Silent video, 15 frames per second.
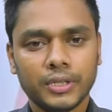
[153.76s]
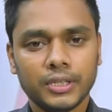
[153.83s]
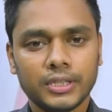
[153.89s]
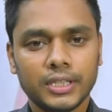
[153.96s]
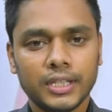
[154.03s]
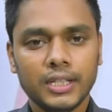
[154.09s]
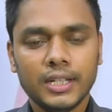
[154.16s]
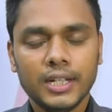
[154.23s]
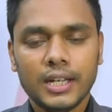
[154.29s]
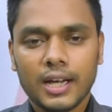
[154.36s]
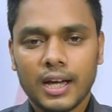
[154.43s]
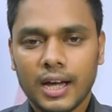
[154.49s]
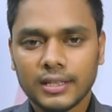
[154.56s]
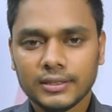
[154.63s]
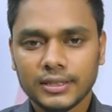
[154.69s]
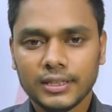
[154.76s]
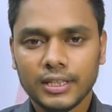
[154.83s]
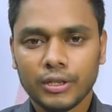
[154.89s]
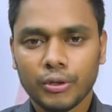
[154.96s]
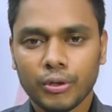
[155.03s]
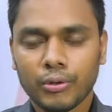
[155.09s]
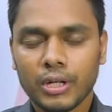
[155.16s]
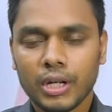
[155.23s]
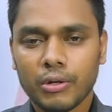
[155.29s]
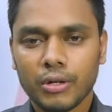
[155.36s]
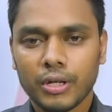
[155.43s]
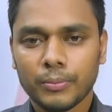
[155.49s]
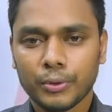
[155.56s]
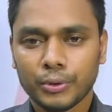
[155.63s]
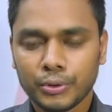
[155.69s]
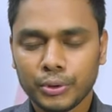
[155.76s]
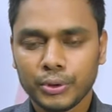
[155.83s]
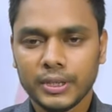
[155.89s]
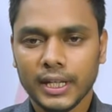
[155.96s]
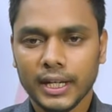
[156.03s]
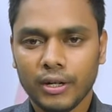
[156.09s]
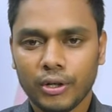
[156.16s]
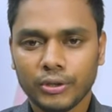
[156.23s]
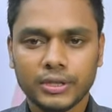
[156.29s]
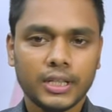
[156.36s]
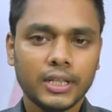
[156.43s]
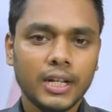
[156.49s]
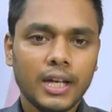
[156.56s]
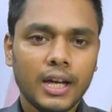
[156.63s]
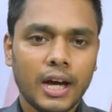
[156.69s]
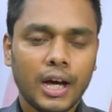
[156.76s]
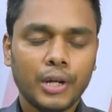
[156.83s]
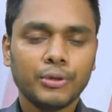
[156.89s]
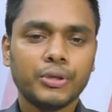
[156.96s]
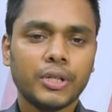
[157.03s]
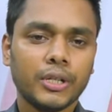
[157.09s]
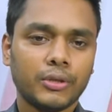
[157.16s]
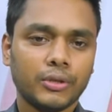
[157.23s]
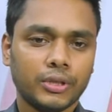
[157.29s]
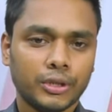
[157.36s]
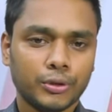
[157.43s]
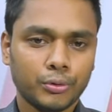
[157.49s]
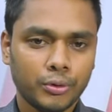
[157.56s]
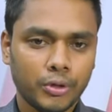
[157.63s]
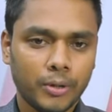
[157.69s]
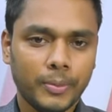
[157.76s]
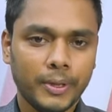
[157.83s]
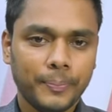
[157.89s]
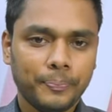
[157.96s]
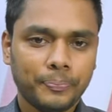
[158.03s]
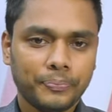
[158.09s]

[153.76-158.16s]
উদ্দেশ্যে হাজিদের রওনা হওয়ার মধ্য দিয়ে হজের আনুষ্ঠানিকতা শুরু হবে